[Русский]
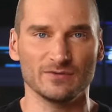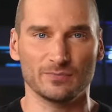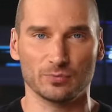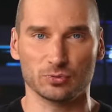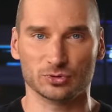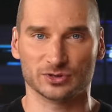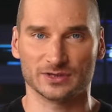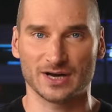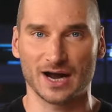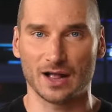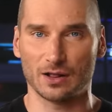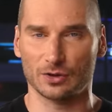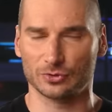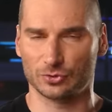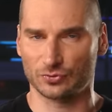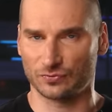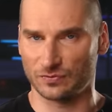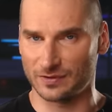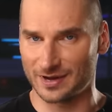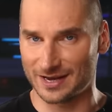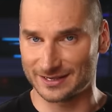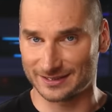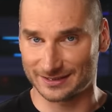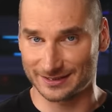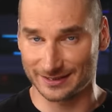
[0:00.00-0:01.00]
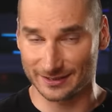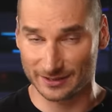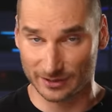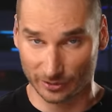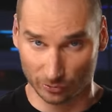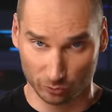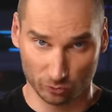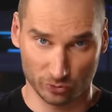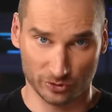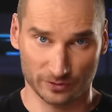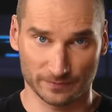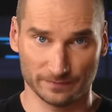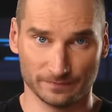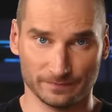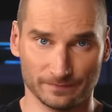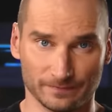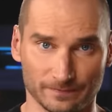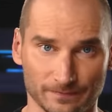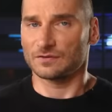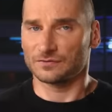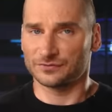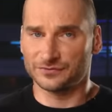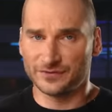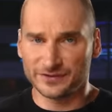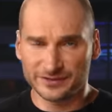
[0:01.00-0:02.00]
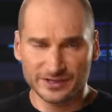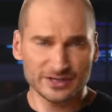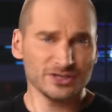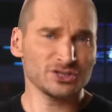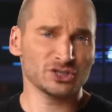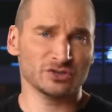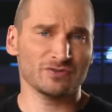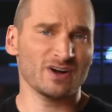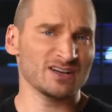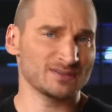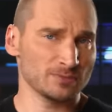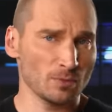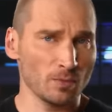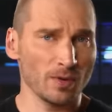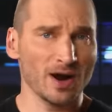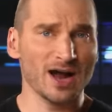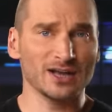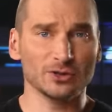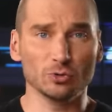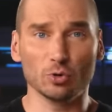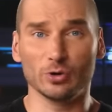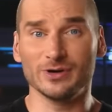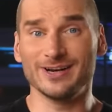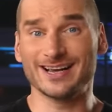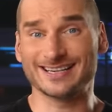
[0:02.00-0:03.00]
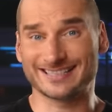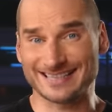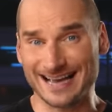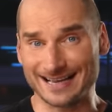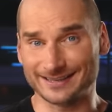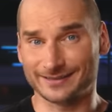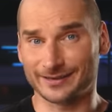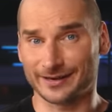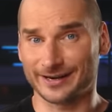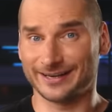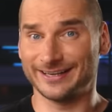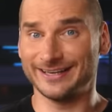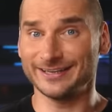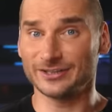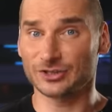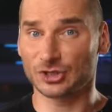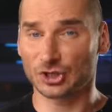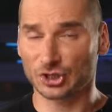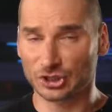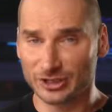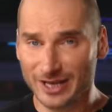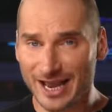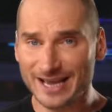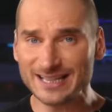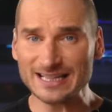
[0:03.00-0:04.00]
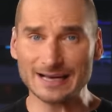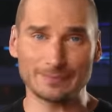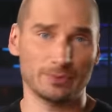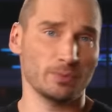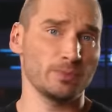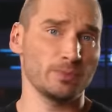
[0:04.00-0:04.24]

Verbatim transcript: не выпускал эту власть из рук. В 2008 году Александр Хинштейн